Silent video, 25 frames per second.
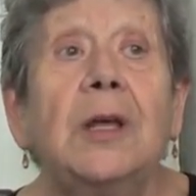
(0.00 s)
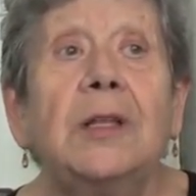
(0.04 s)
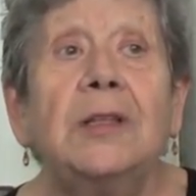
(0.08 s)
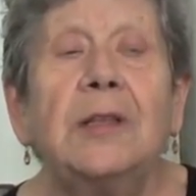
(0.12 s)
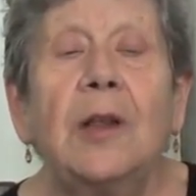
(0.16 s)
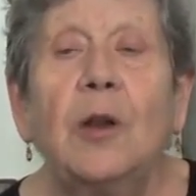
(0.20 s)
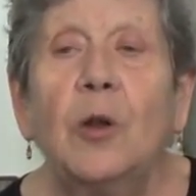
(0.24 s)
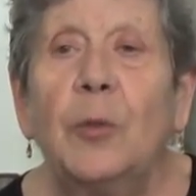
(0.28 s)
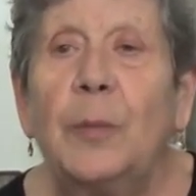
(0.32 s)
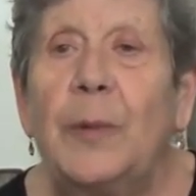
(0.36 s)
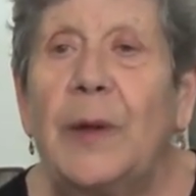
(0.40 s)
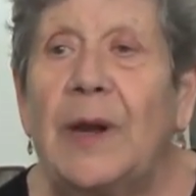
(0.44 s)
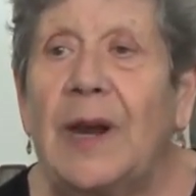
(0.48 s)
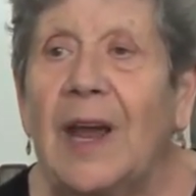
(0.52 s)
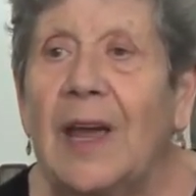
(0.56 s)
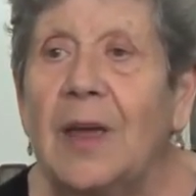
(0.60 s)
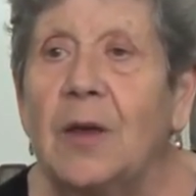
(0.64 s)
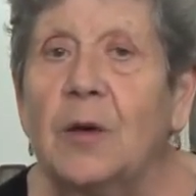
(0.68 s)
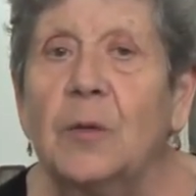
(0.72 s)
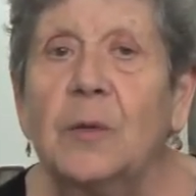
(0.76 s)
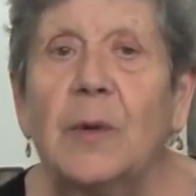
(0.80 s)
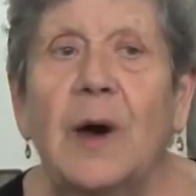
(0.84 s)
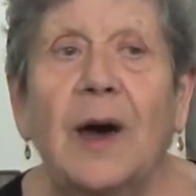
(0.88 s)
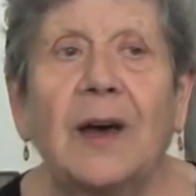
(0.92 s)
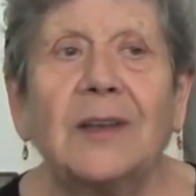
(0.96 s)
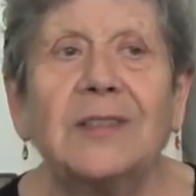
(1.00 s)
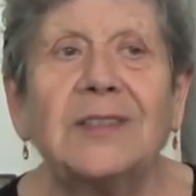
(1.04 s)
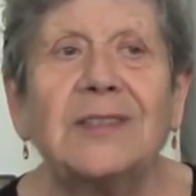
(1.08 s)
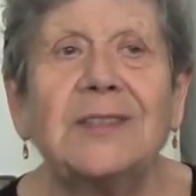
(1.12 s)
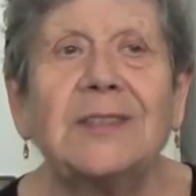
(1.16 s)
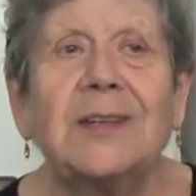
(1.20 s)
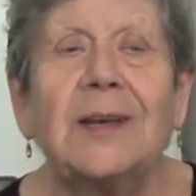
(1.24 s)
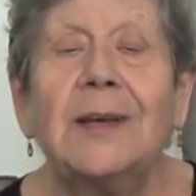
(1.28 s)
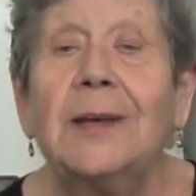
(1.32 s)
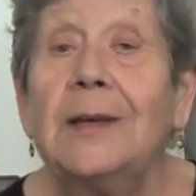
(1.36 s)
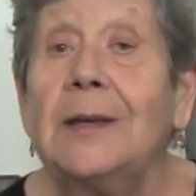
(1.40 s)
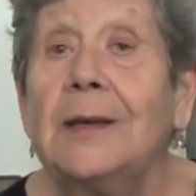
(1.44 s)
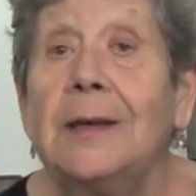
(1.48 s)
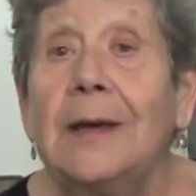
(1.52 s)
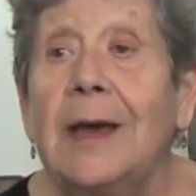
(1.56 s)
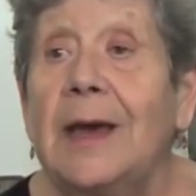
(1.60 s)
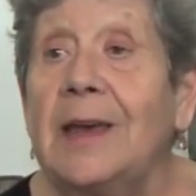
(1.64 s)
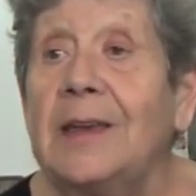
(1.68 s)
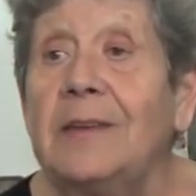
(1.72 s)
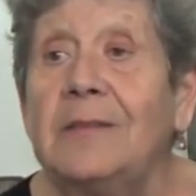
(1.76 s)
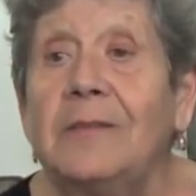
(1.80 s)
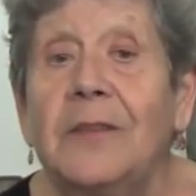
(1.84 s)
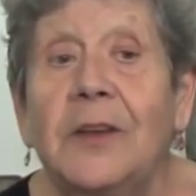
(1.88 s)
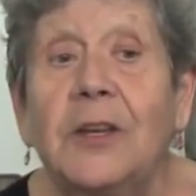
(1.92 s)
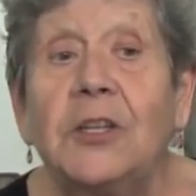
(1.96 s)
dell'operaio massa,
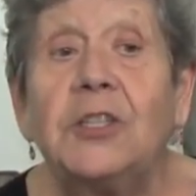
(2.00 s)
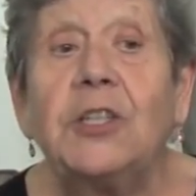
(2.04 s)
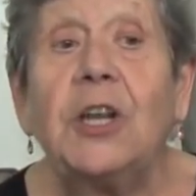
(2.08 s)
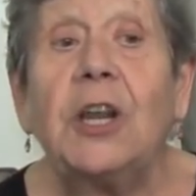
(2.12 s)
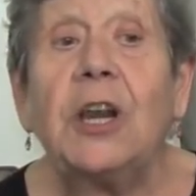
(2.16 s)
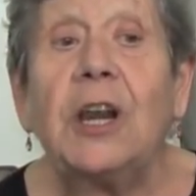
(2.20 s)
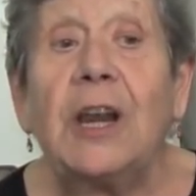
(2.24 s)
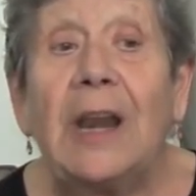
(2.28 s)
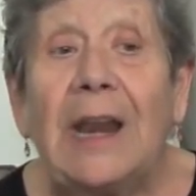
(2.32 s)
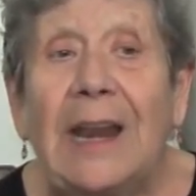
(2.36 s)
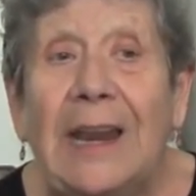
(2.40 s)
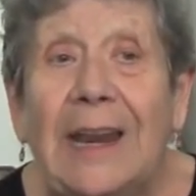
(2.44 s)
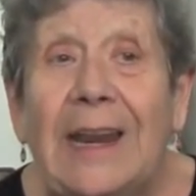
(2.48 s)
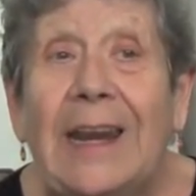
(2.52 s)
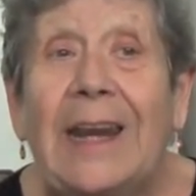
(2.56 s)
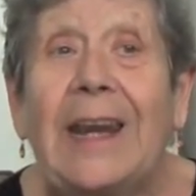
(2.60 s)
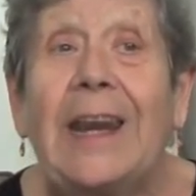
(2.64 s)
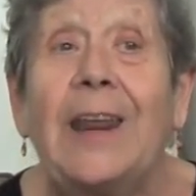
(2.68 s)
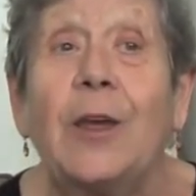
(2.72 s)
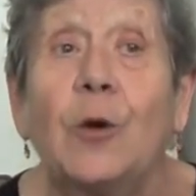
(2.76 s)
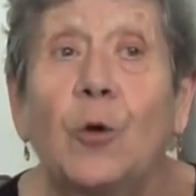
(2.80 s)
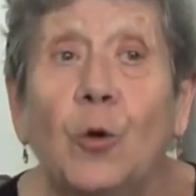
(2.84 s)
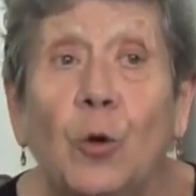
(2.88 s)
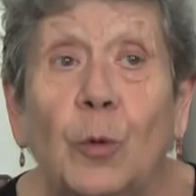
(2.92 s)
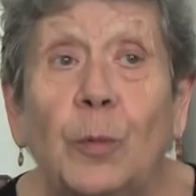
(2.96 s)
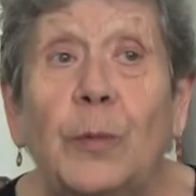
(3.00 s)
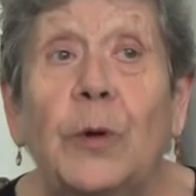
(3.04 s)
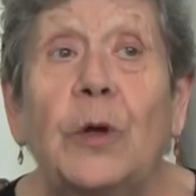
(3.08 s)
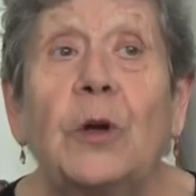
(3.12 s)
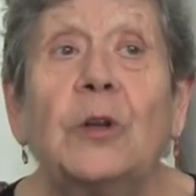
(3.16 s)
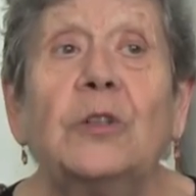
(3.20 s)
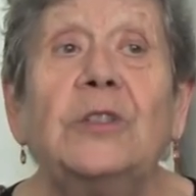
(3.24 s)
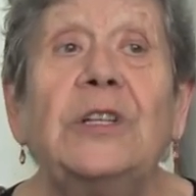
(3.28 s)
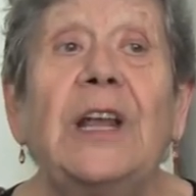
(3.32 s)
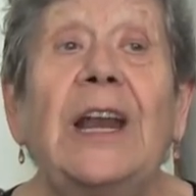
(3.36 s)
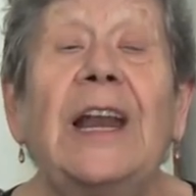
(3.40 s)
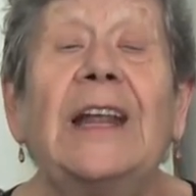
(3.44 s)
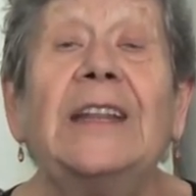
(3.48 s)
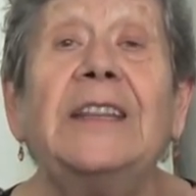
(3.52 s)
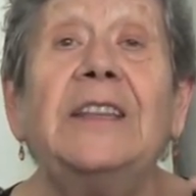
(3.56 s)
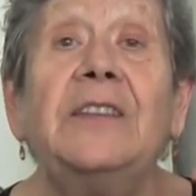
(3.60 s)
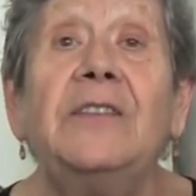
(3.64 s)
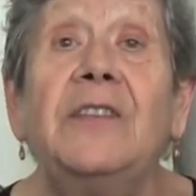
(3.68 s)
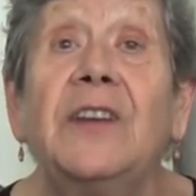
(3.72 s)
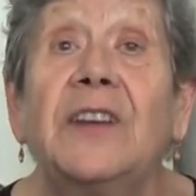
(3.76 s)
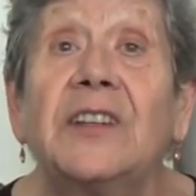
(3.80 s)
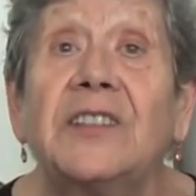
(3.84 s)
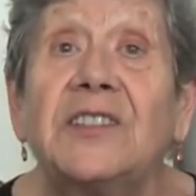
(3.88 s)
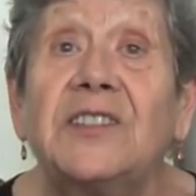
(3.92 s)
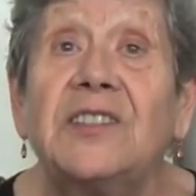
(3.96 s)
è invece il recupero della
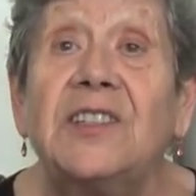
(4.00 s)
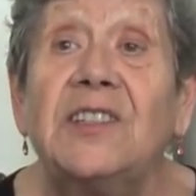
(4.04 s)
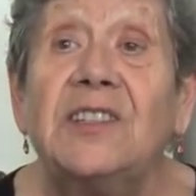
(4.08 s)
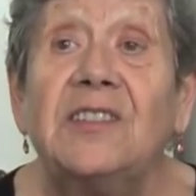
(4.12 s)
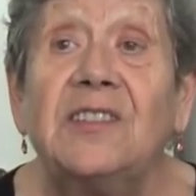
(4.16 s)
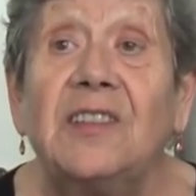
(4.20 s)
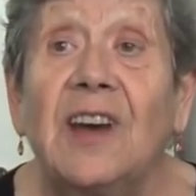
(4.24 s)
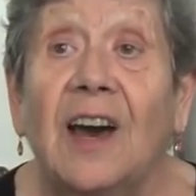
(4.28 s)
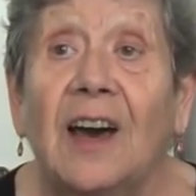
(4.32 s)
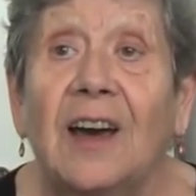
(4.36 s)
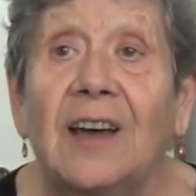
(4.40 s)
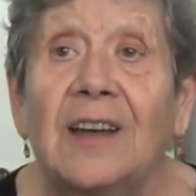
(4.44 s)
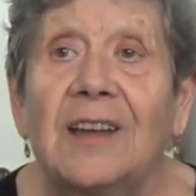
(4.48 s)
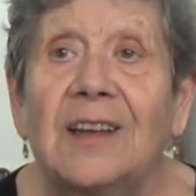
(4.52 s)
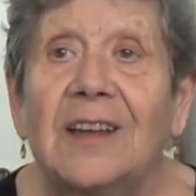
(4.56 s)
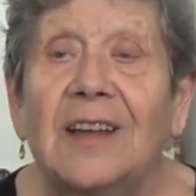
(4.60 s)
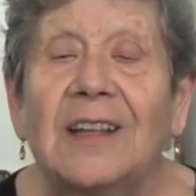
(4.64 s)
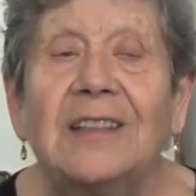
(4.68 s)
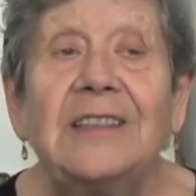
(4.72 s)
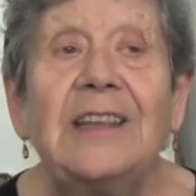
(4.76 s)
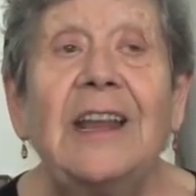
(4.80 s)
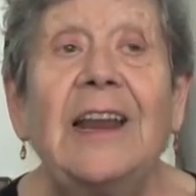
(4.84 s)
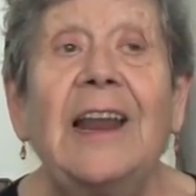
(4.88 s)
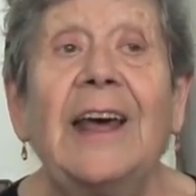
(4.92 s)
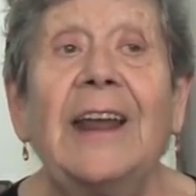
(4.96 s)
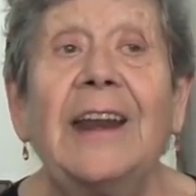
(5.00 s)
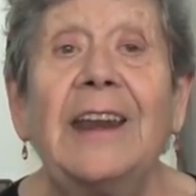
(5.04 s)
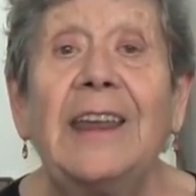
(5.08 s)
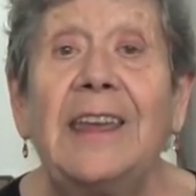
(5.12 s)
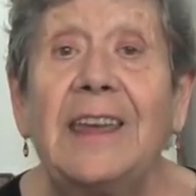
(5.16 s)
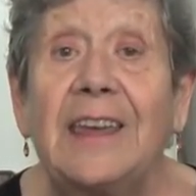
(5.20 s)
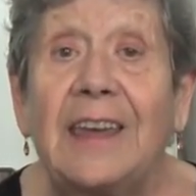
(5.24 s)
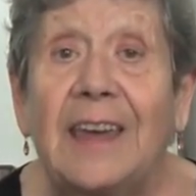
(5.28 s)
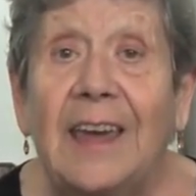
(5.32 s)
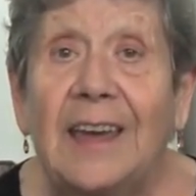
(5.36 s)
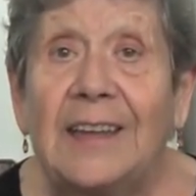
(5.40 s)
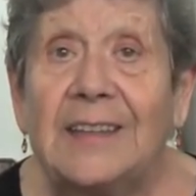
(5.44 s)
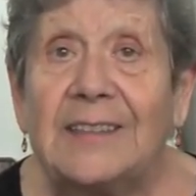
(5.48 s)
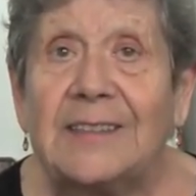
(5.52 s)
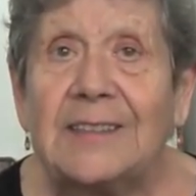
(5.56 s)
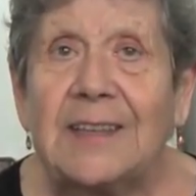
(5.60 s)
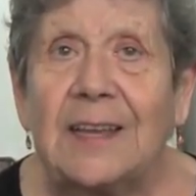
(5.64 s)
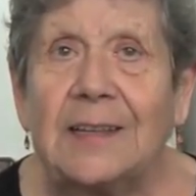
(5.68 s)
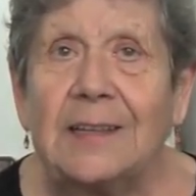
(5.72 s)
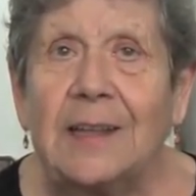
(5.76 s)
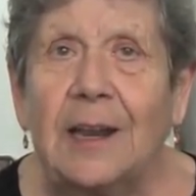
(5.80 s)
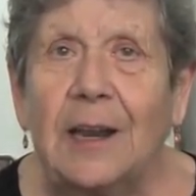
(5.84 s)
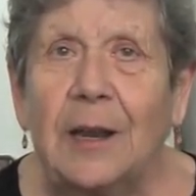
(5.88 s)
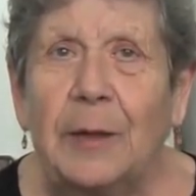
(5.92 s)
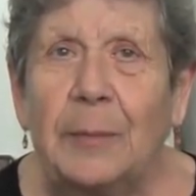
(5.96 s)
diversità, della
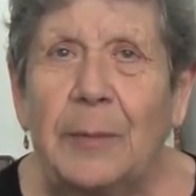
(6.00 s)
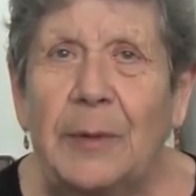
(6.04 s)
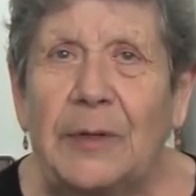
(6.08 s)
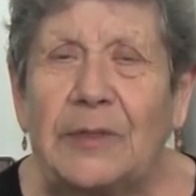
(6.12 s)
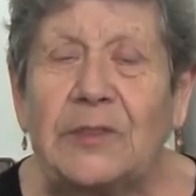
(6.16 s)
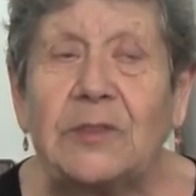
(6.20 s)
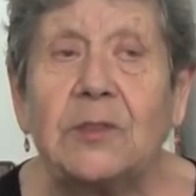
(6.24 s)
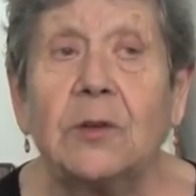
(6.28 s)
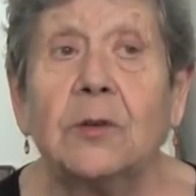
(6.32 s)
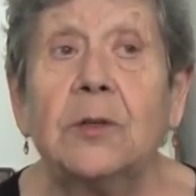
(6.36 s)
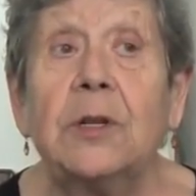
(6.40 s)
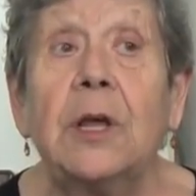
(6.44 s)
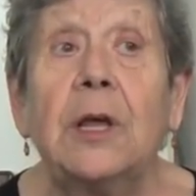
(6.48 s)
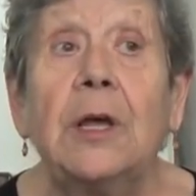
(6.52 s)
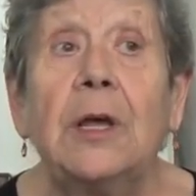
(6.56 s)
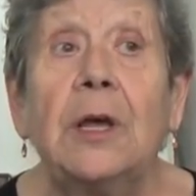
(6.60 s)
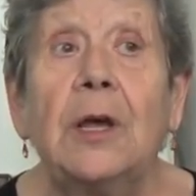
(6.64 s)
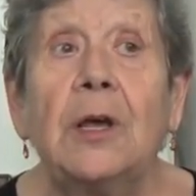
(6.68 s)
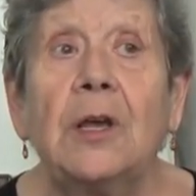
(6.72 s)
ricchezza delle persone.